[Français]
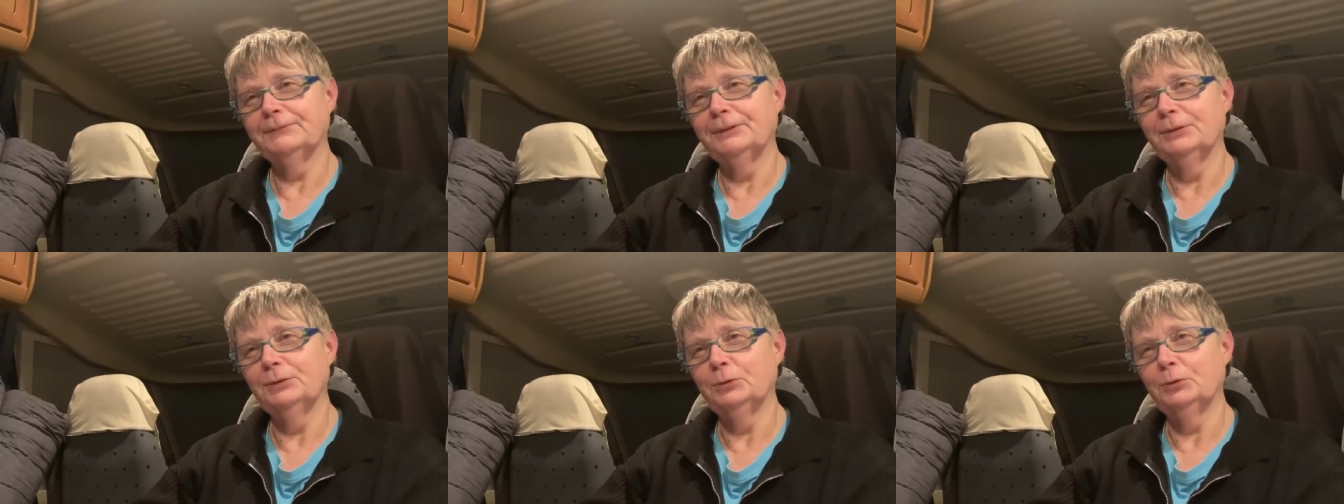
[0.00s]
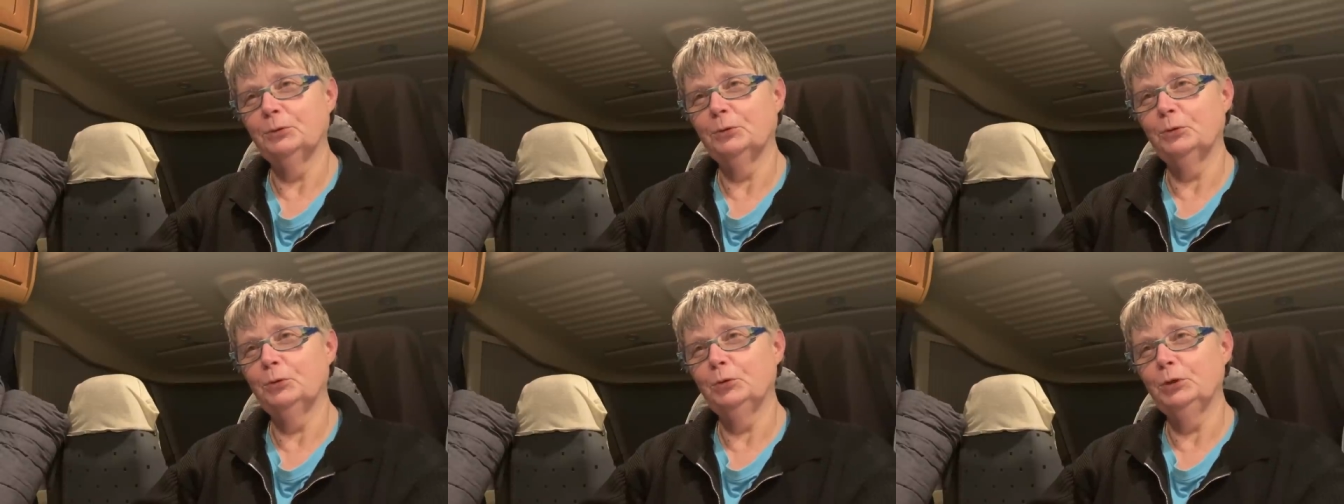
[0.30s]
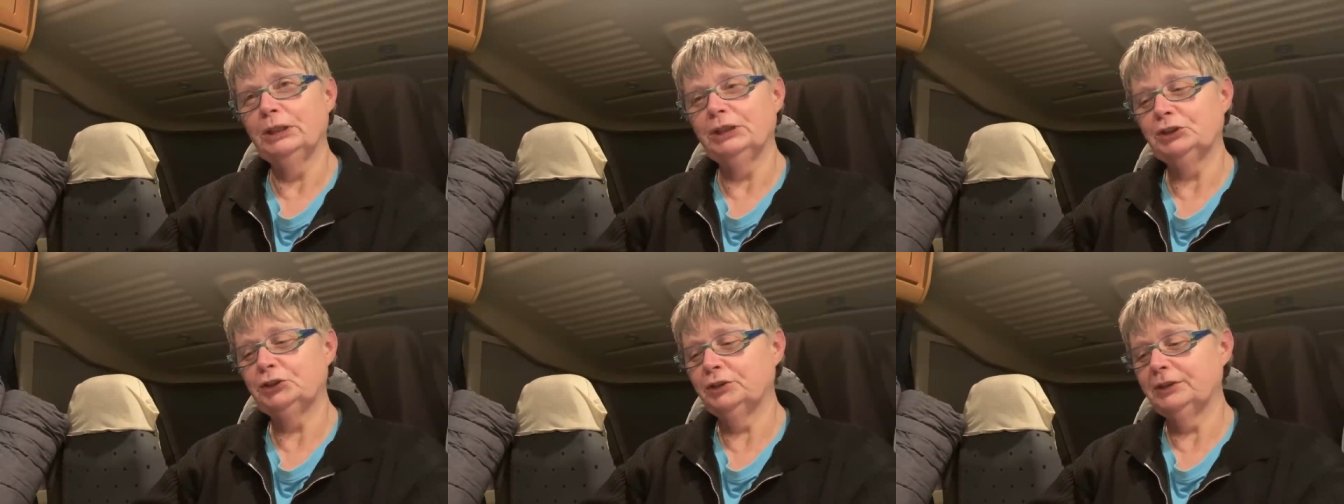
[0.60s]

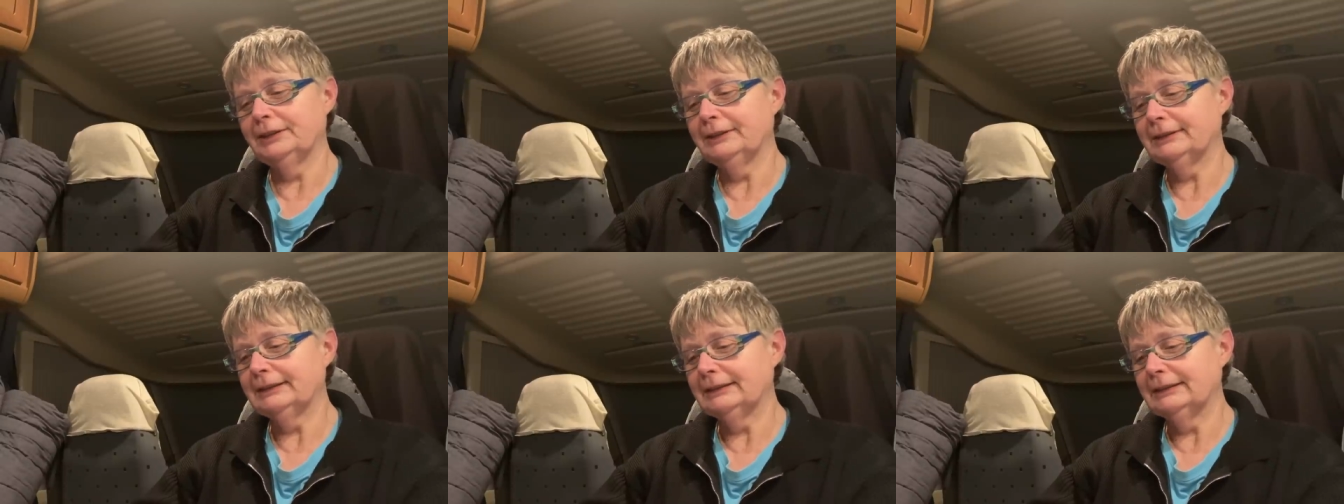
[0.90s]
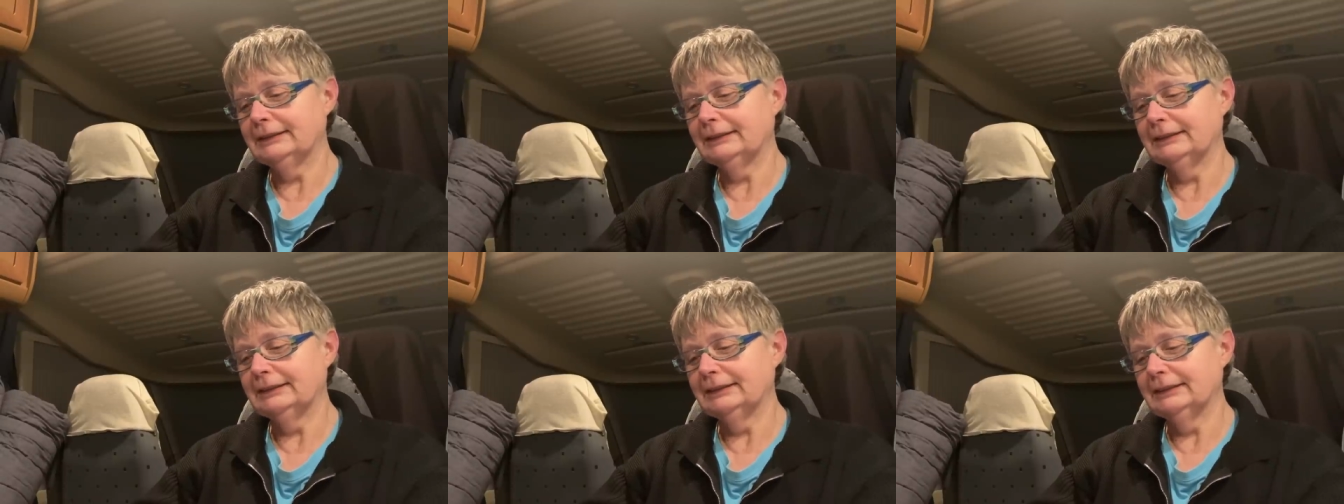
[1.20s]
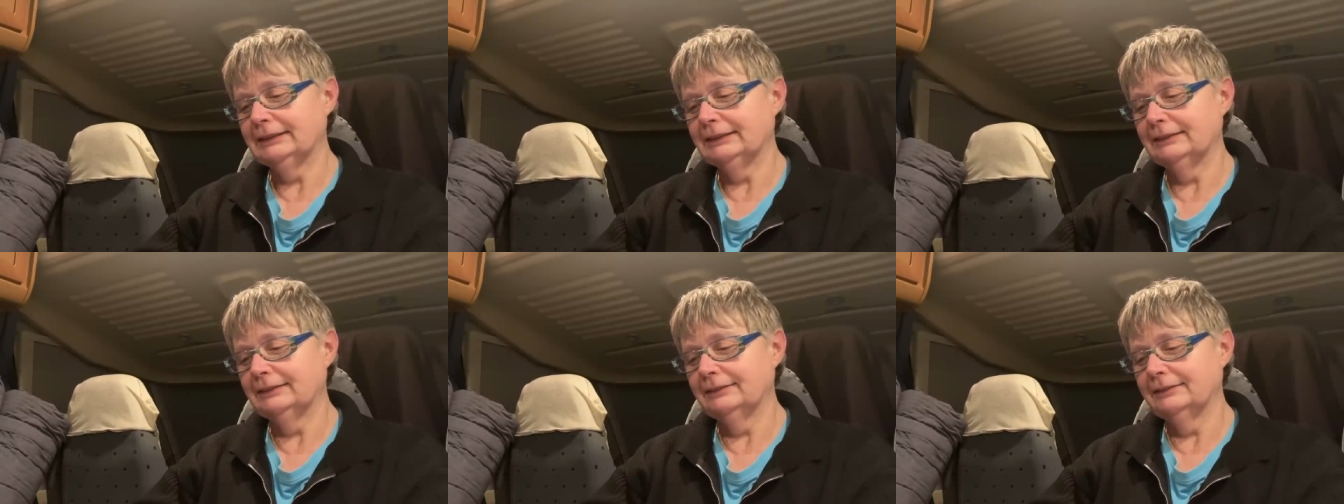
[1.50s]
rouler
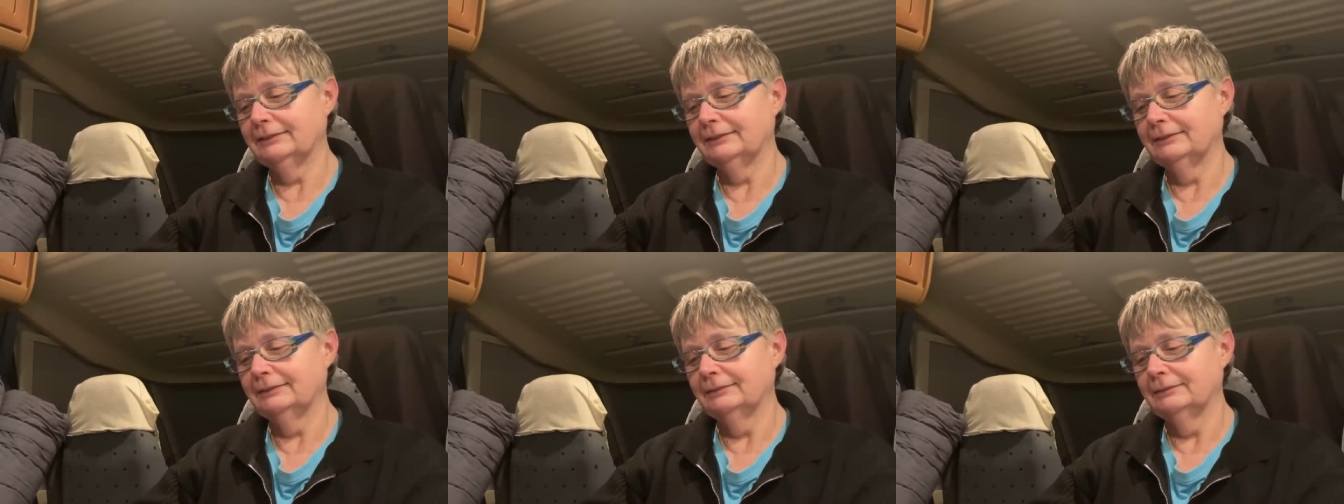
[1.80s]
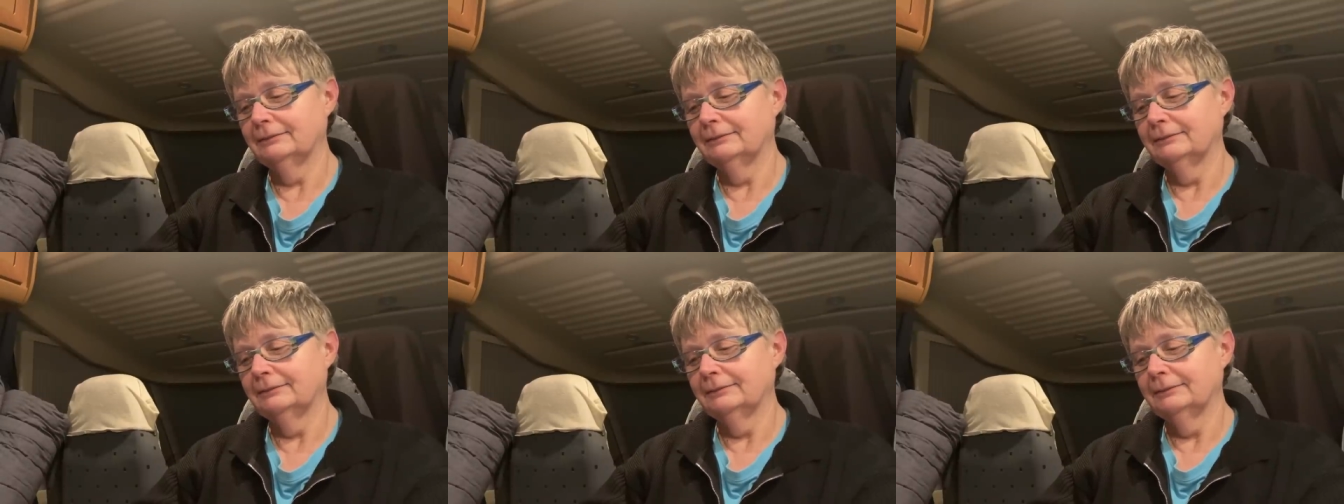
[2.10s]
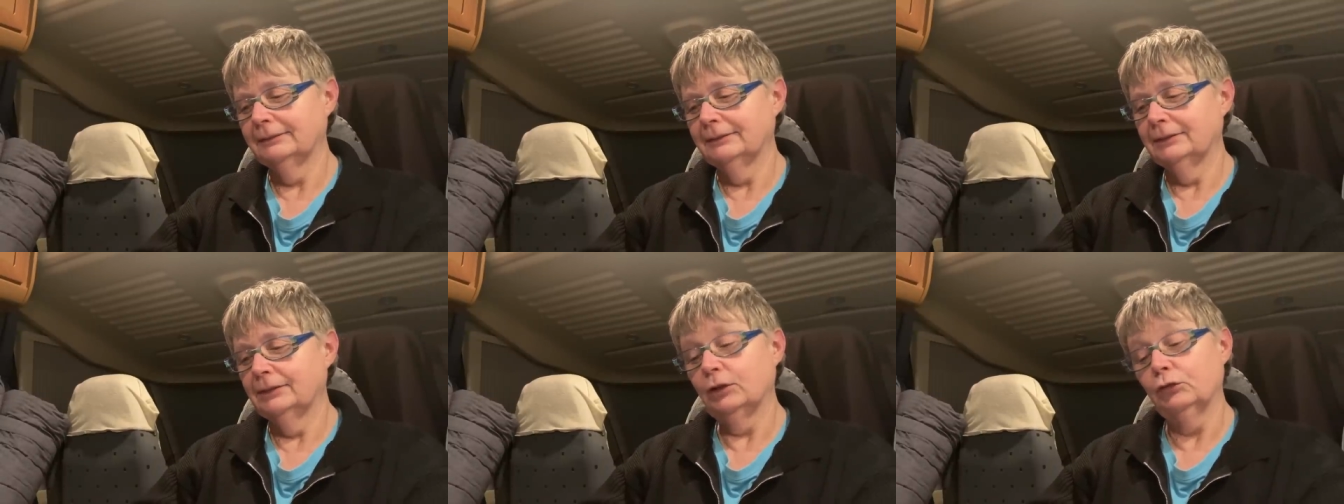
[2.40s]
jeunesse.
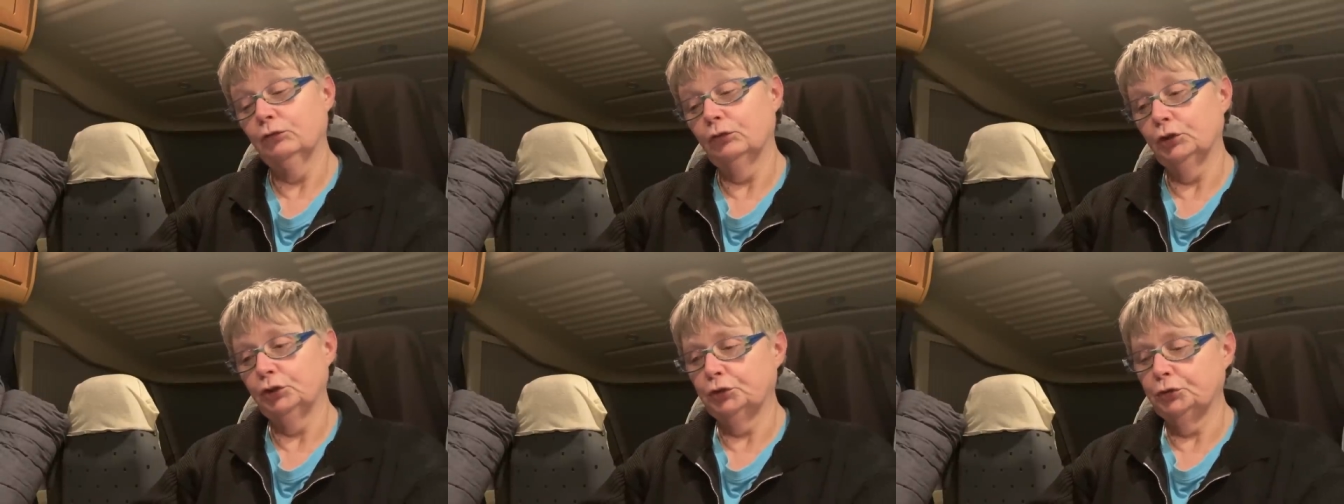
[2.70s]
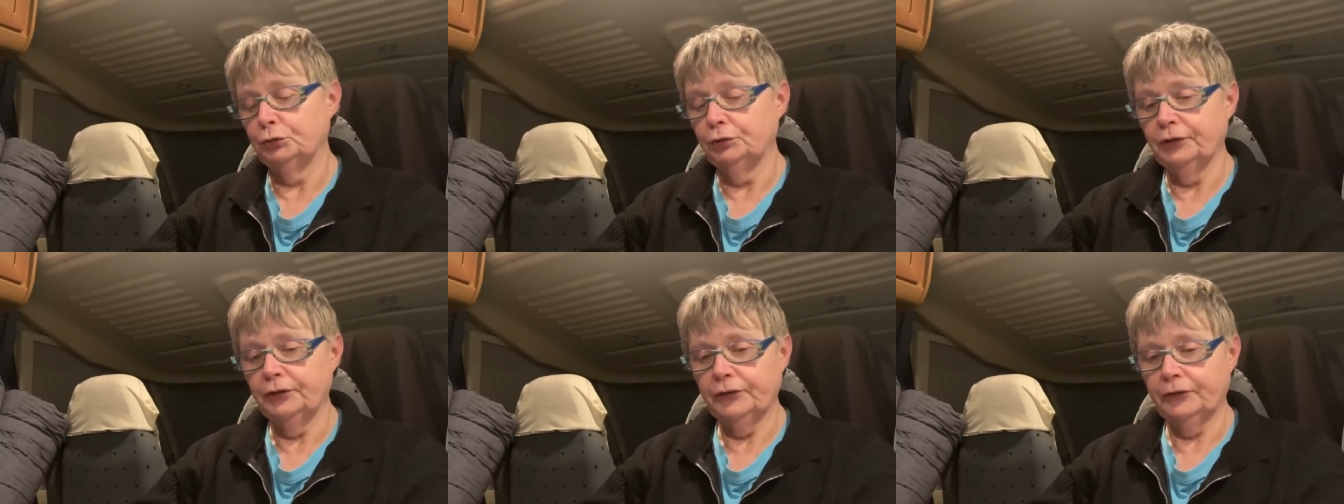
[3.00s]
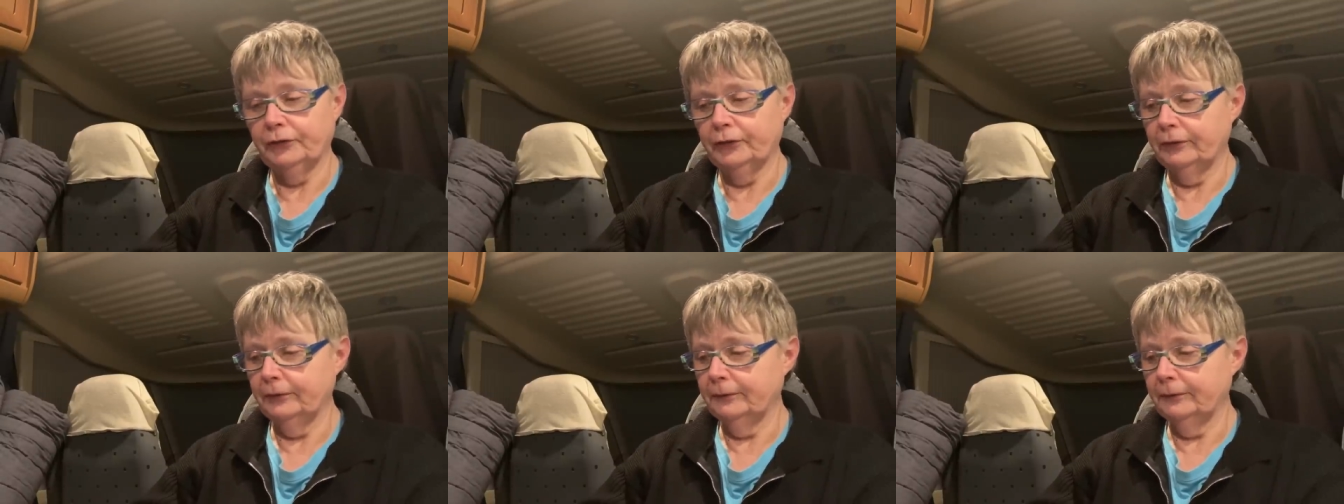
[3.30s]
Enfin, jeunesse.